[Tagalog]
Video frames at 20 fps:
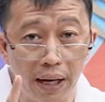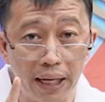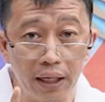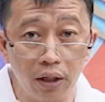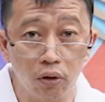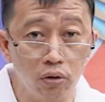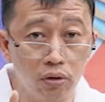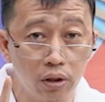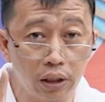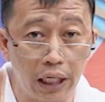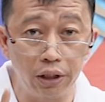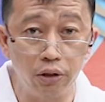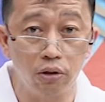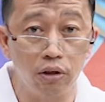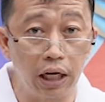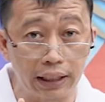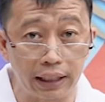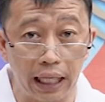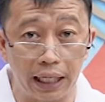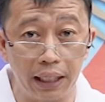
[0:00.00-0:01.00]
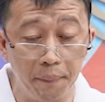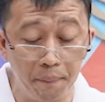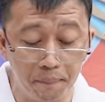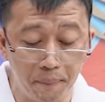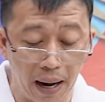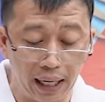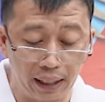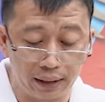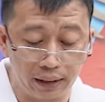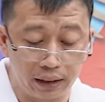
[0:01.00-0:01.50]
mayroon kayong katanim
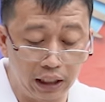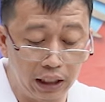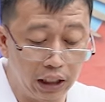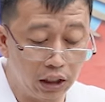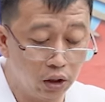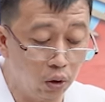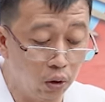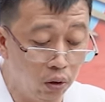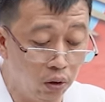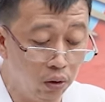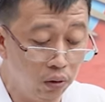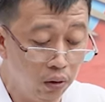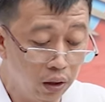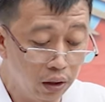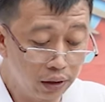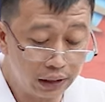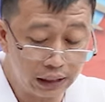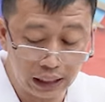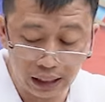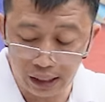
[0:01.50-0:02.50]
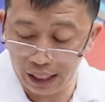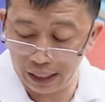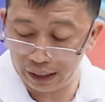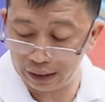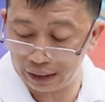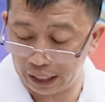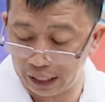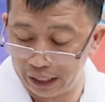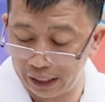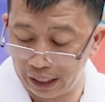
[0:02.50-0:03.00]
box, itong seedling
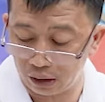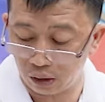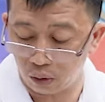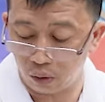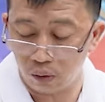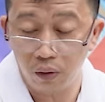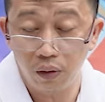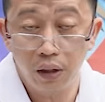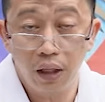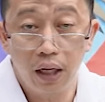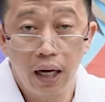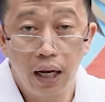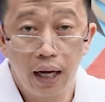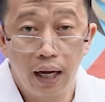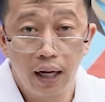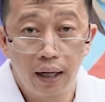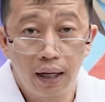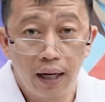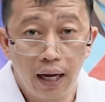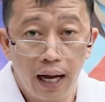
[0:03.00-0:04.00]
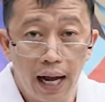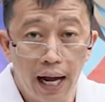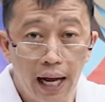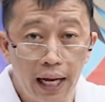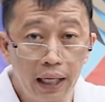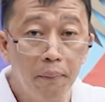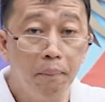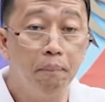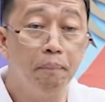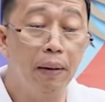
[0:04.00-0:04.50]
tray na to,
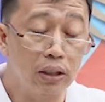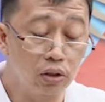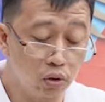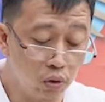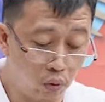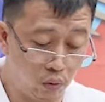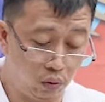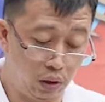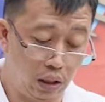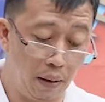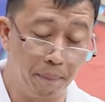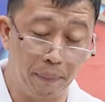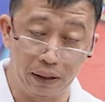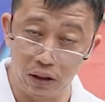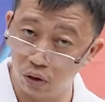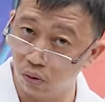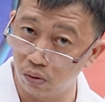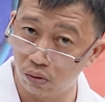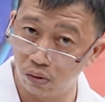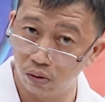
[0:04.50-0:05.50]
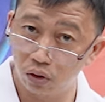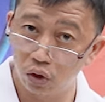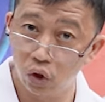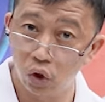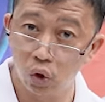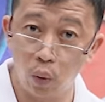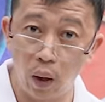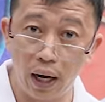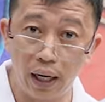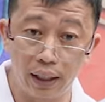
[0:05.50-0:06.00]
ay pasok na pasok.
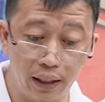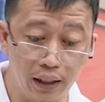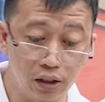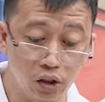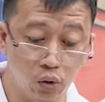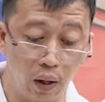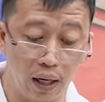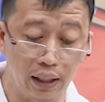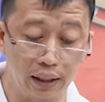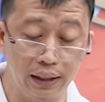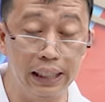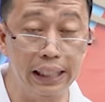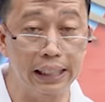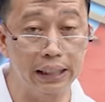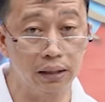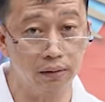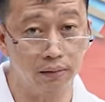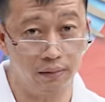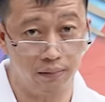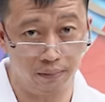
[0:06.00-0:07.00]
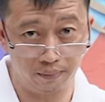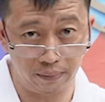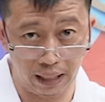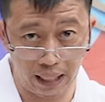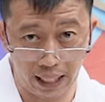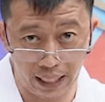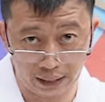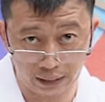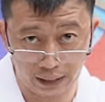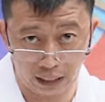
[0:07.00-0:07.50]
Swak na swak dito,
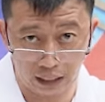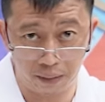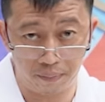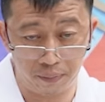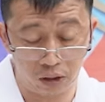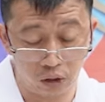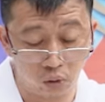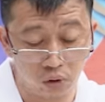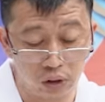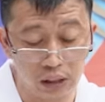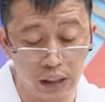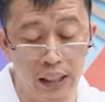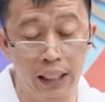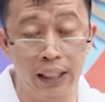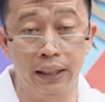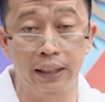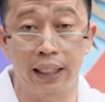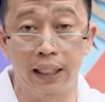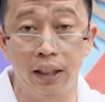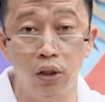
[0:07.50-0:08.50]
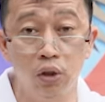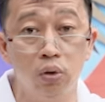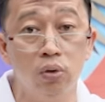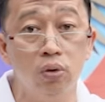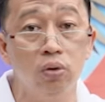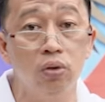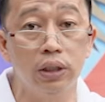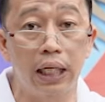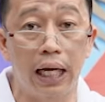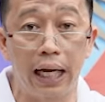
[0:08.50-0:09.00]
mga katanim, itong seedling tray
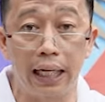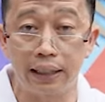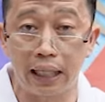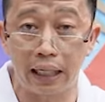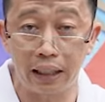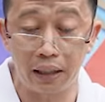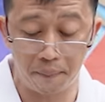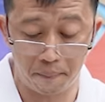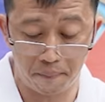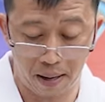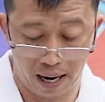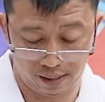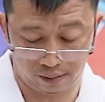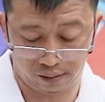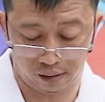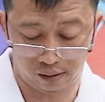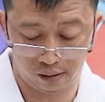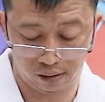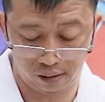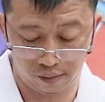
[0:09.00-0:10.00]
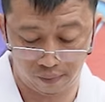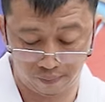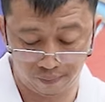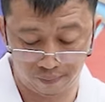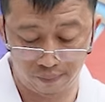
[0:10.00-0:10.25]
doon sa katanim box.